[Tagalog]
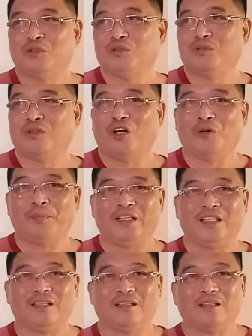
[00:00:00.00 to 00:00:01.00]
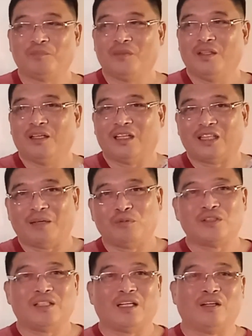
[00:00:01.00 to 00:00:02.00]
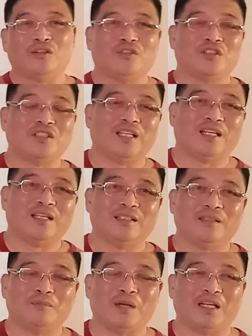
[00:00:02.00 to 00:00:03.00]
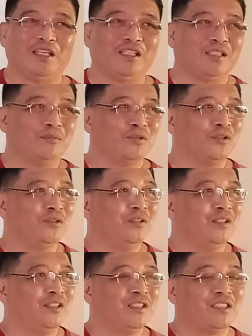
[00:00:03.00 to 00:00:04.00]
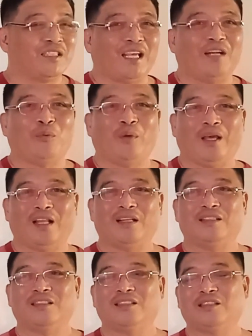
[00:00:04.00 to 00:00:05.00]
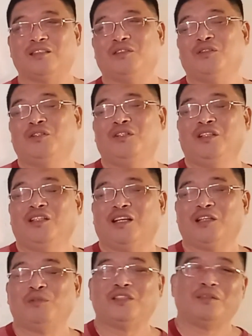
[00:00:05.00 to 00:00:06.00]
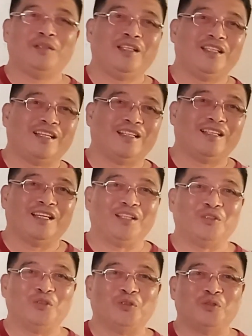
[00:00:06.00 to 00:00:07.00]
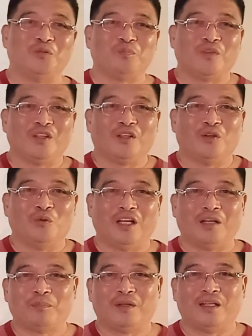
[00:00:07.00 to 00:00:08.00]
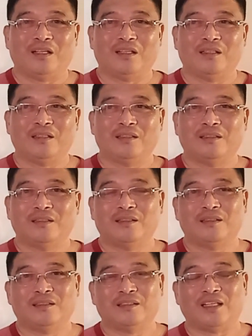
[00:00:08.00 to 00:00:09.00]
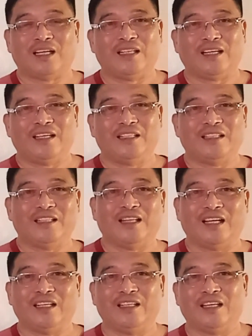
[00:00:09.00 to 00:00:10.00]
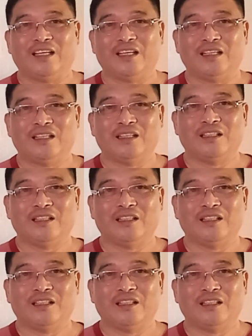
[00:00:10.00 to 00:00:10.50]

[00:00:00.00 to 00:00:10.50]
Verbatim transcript: yung opening. At tapos naka-cross siya, makikita mo stairwell. So, ang ibig sabihin yan ay kung wala pang nakalagay na detalye